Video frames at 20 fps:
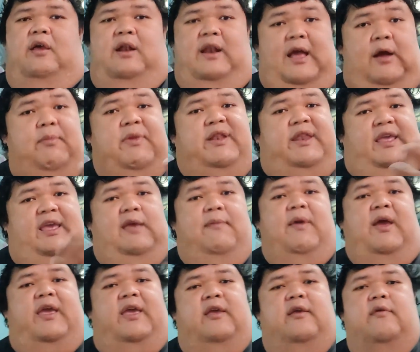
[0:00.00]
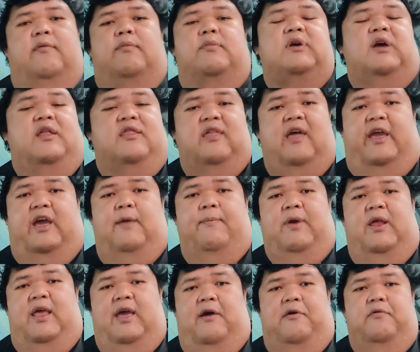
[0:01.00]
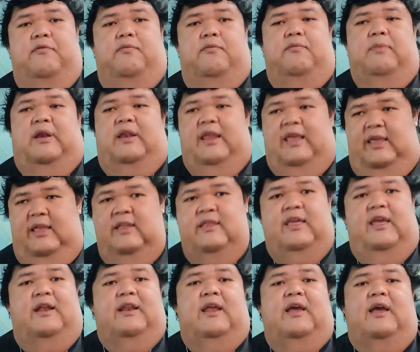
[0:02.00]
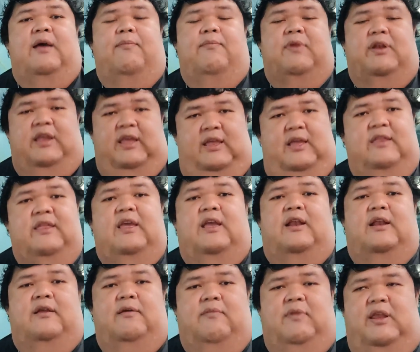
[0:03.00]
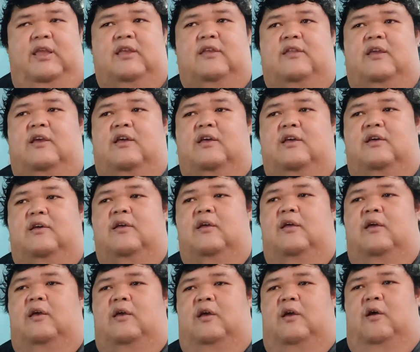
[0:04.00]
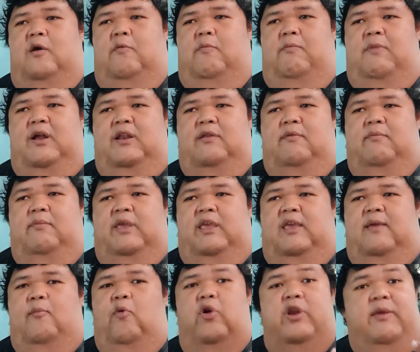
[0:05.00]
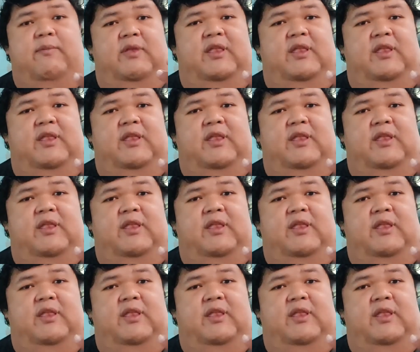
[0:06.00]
แล้วมันดีไหมเมื่อใส่เข้าไปแล้ว มันดีจริงๆนะครับมันดีจริงๆคือมันมีโมลิ